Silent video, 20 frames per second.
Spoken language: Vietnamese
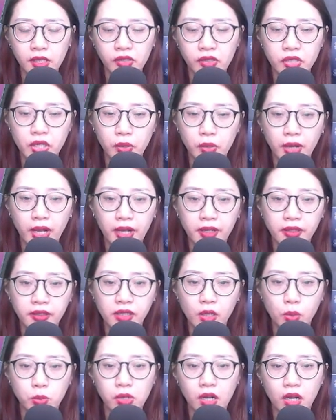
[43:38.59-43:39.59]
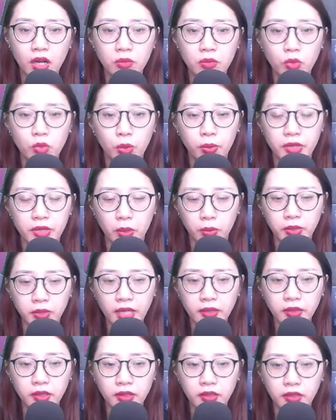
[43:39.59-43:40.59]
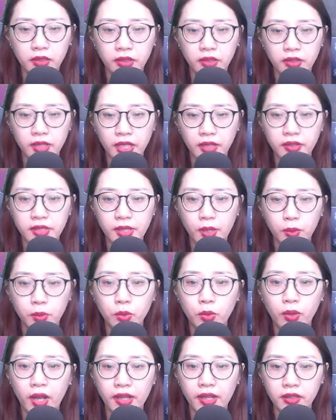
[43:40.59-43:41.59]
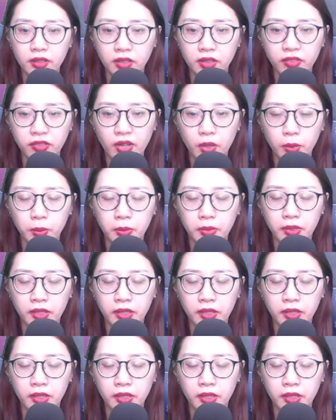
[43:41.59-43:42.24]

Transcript: Triệu Hằng không có một động tác thừa Nhanh chóng khóa cửa phòng